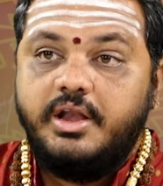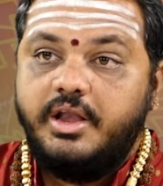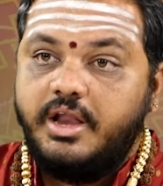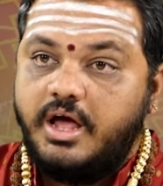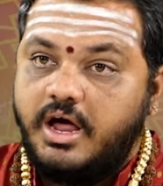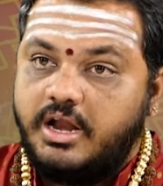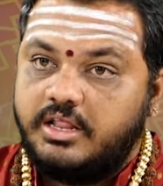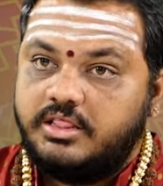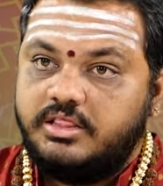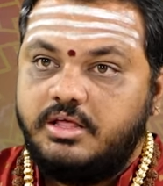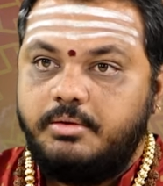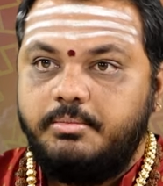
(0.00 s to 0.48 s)

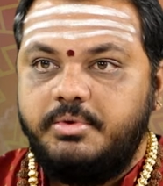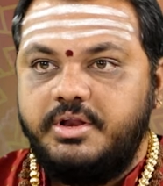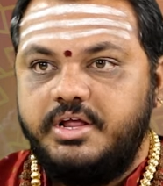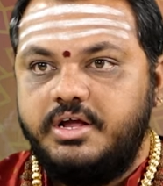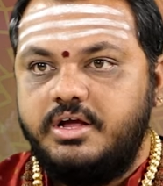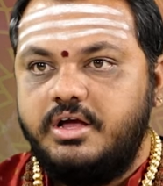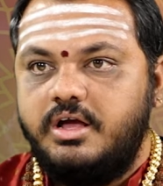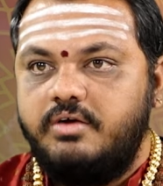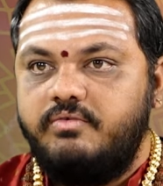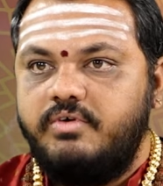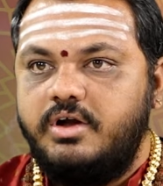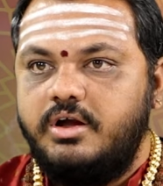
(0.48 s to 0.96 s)
నార్త్
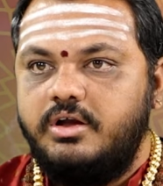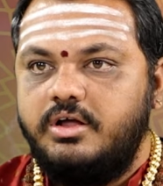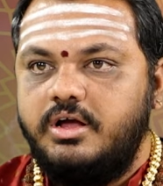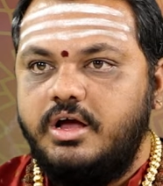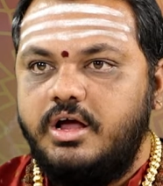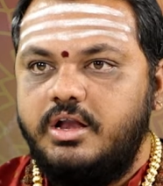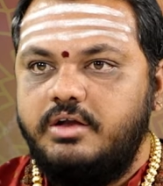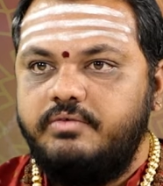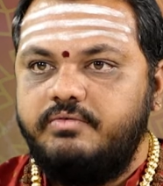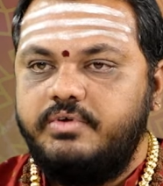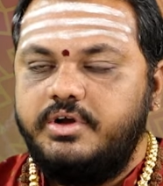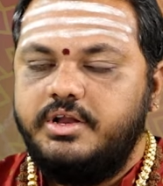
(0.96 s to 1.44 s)
అమెరికా వాళ్ళు
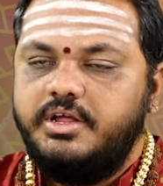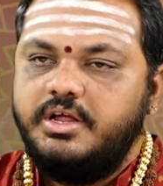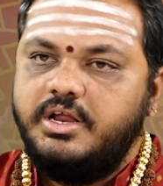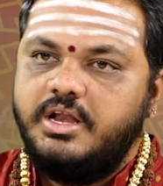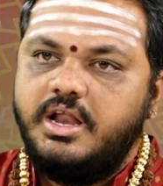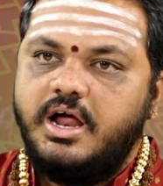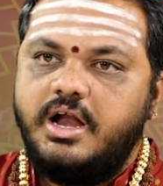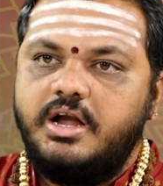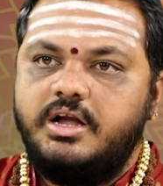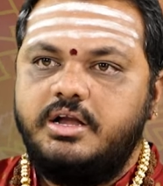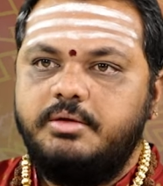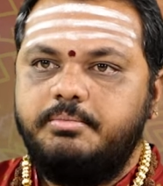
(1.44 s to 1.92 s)
కానివ్వండి
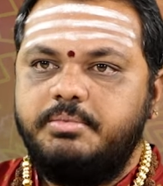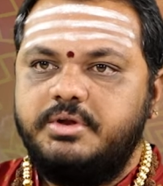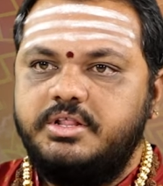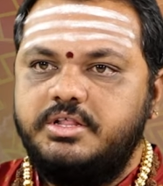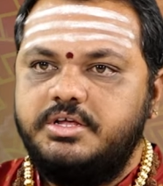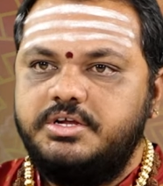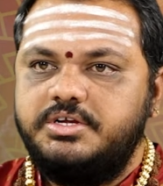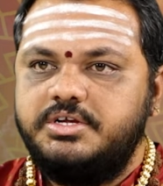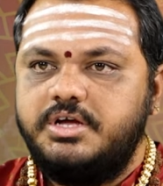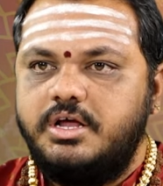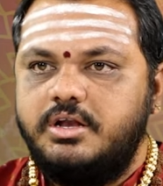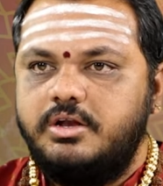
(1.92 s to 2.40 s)
ఇలాంటి
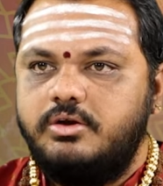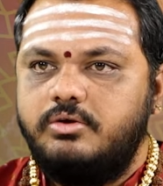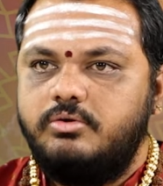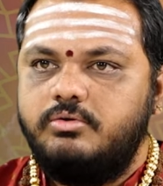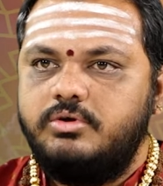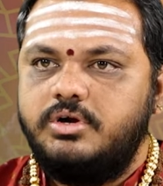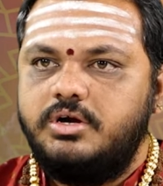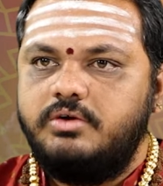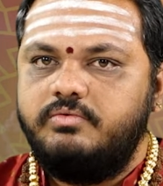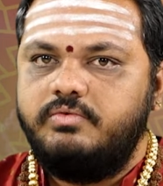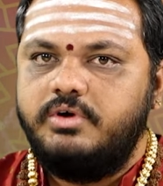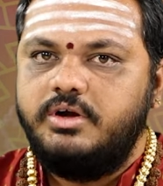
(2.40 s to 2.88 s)
ప్రదేశాలలో
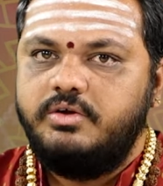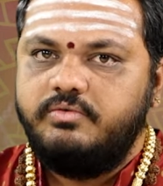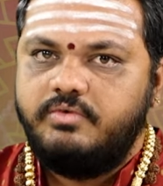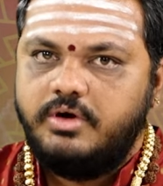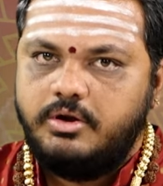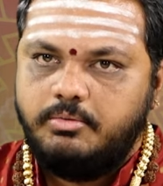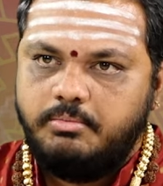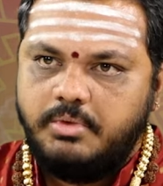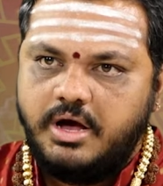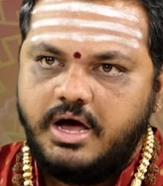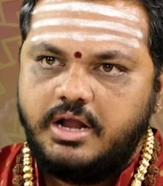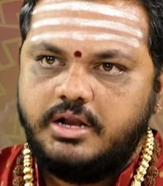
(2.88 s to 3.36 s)
ఉన్నటువంటి
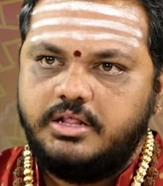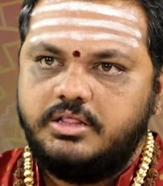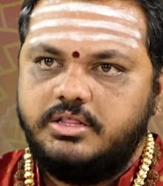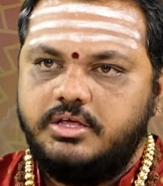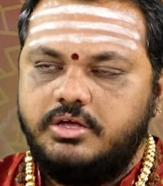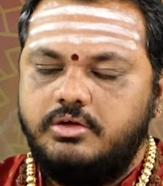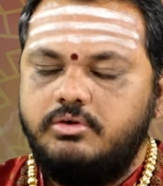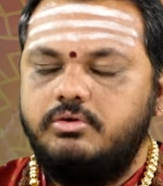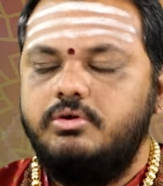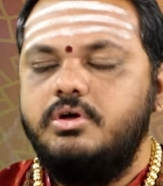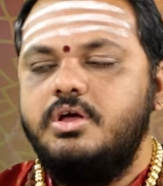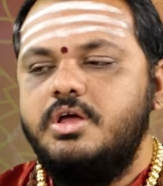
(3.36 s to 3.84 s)
వారు
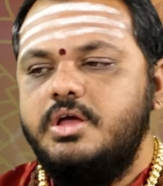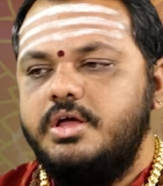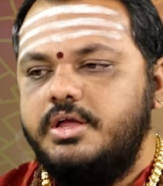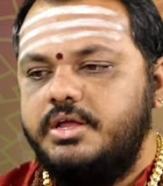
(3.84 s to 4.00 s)
భారతీయులు